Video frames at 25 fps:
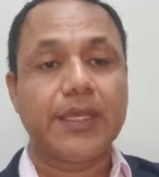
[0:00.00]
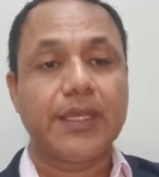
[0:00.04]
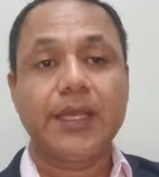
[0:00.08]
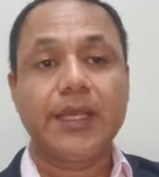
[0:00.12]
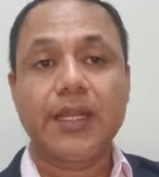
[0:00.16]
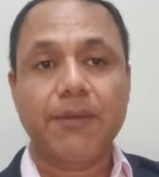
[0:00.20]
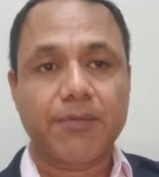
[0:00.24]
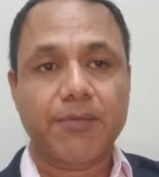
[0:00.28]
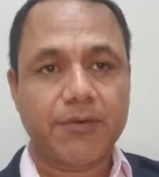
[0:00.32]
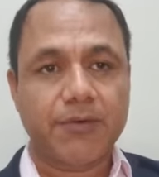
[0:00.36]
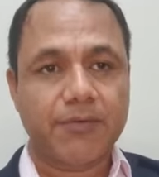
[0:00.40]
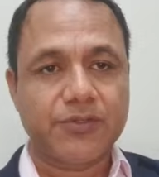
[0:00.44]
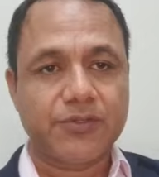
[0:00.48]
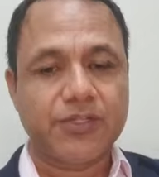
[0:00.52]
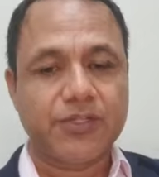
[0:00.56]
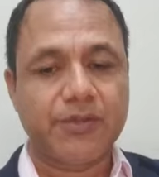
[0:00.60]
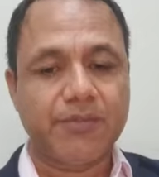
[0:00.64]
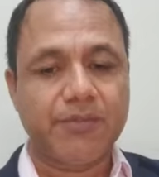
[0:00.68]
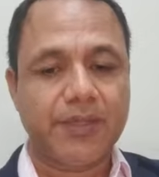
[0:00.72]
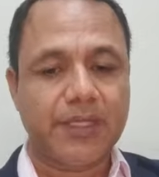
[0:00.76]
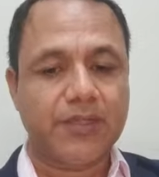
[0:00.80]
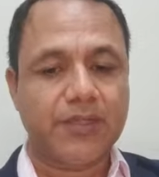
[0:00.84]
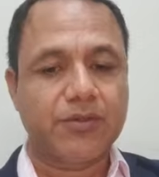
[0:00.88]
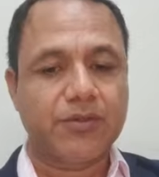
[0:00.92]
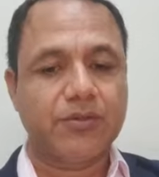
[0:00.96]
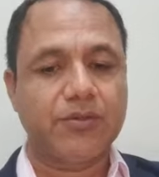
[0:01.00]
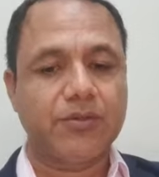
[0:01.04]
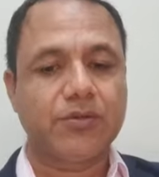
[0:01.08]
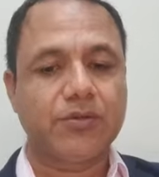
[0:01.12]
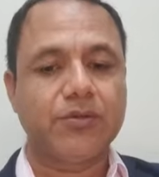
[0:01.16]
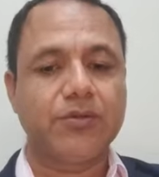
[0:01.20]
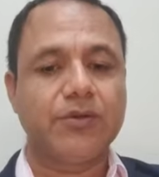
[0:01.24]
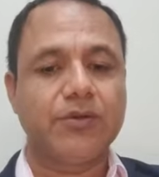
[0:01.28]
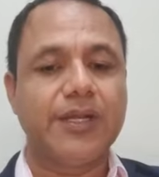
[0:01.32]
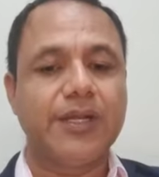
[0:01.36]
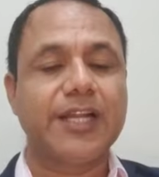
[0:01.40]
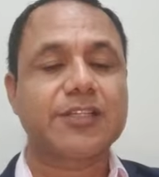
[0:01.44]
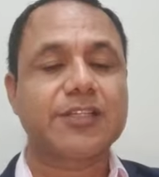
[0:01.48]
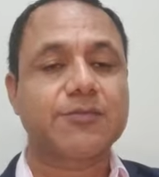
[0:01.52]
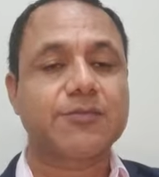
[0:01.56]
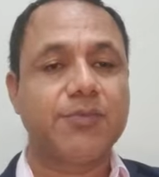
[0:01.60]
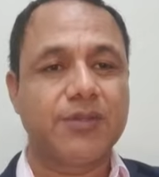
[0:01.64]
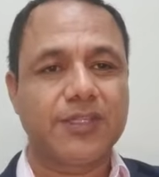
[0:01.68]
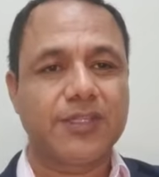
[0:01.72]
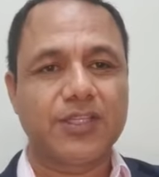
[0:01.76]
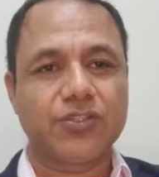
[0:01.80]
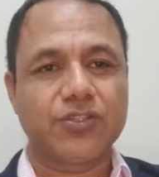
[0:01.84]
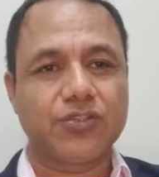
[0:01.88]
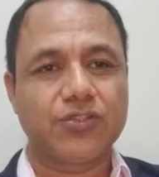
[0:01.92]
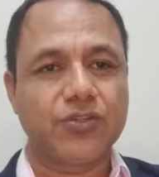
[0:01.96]
el aprovechamiento, la
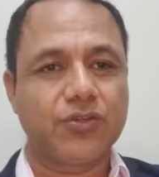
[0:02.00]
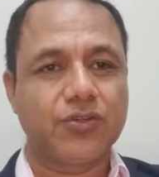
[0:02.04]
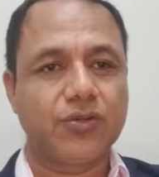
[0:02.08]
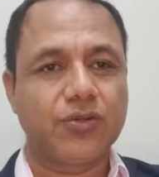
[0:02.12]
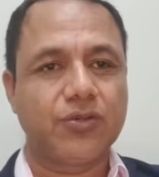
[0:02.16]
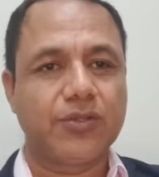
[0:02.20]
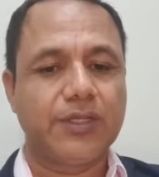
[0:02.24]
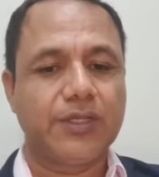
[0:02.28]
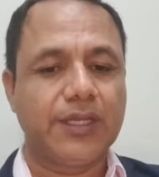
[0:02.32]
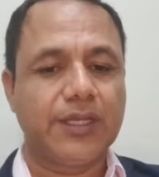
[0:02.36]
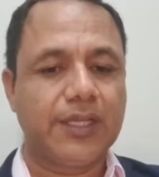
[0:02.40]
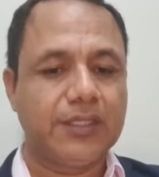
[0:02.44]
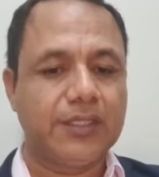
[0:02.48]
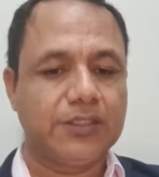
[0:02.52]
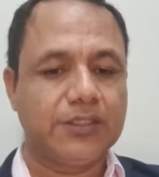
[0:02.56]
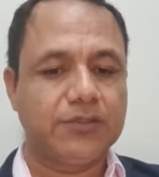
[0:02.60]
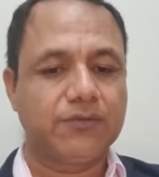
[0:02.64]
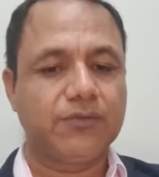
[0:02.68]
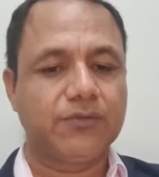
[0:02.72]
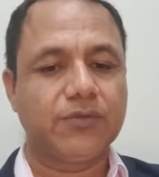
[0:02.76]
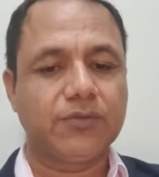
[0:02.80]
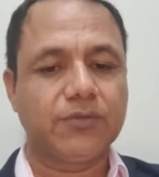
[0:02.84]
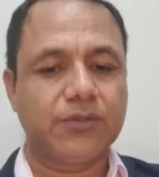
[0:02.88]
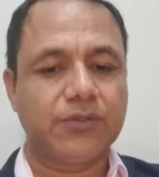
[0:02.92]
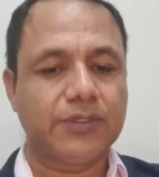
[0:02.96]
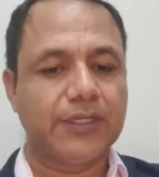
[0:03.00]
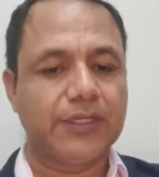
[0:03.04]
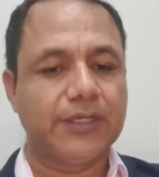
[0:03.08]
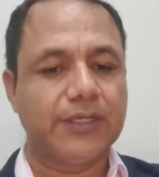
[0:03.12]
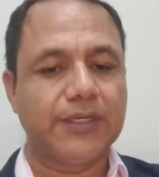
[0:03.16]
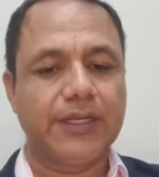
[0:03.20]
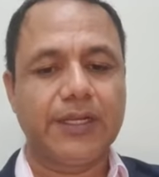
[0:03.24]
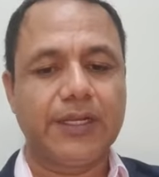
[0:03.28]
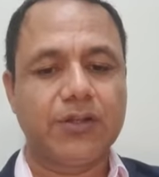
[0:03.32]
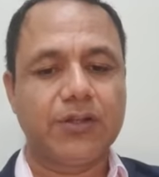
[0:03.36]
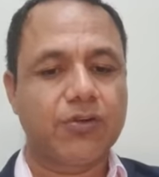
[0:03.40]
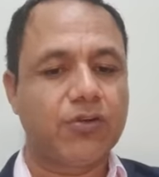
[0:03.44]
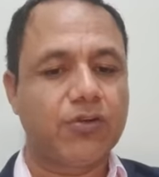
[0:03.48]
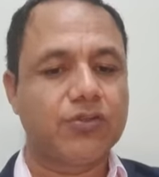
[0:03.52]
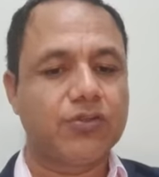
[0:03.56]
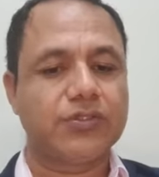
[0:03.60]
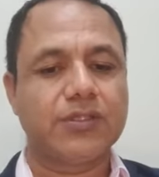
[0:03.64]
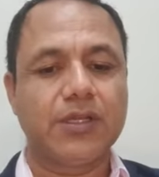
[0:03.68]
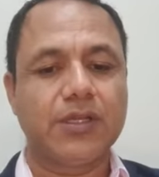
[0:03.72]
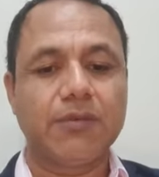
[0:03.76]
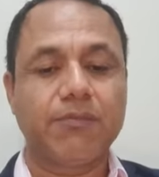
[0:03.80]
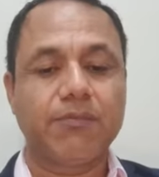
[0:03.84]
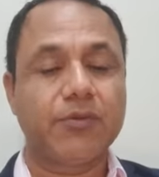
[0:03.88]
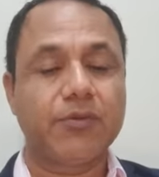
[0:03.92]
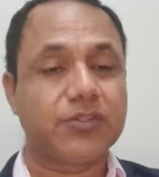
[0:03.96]
explotación, el disfrute, el
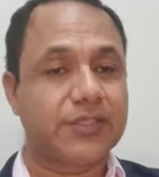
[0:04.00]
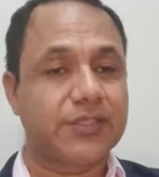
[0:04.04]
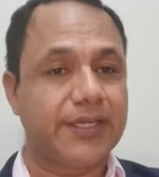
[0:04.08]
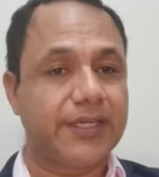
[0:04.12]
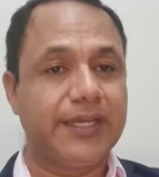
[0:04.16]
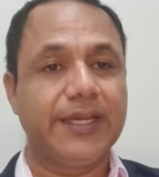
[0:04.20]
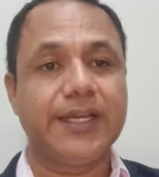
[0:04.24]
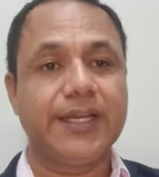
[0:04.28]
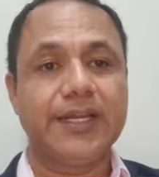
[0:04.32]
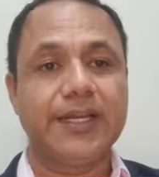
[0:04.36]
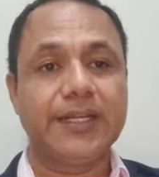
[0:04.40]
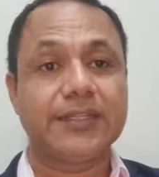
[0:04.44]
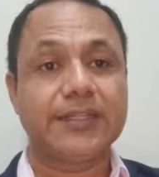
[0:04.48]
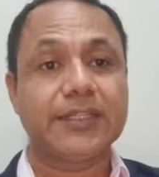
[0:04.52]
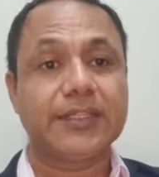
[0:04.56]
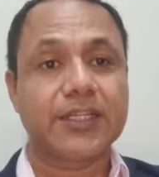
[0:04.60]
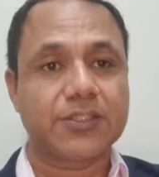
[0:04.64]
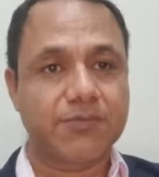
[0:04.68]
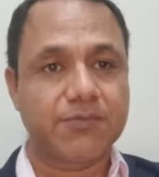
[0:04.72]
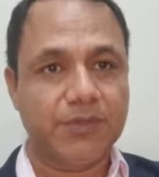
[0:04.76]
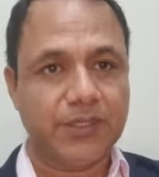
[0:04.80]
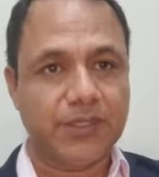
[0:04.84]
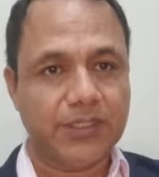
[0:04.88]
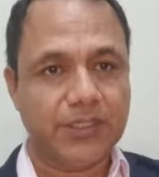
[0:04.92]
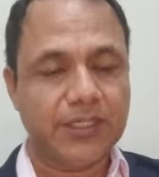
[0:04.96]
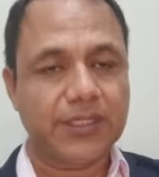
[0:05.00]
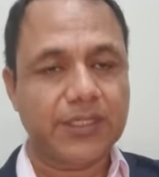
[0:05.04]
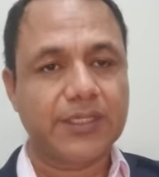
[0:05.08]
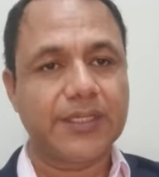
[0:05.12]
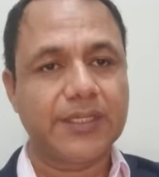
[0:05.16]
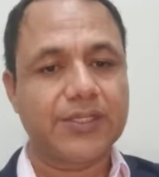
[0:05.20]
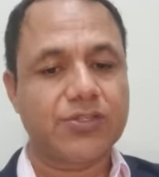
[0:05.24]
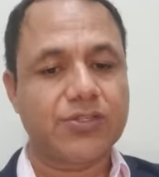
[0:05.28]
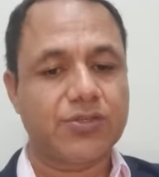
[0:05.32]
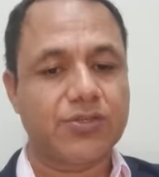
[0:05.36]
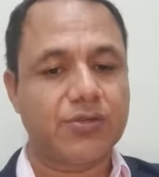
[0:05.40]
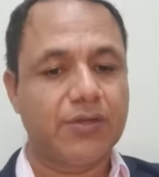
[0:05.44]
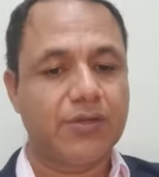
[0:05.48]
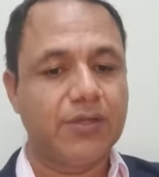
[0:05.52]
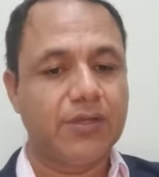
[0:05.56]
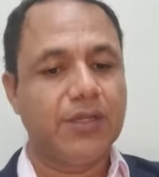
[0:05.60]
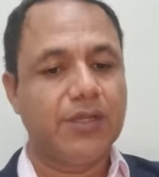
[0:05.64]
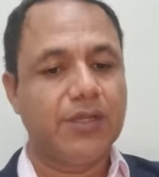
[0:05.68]
goce, el poseer, el transmitir, de hecho,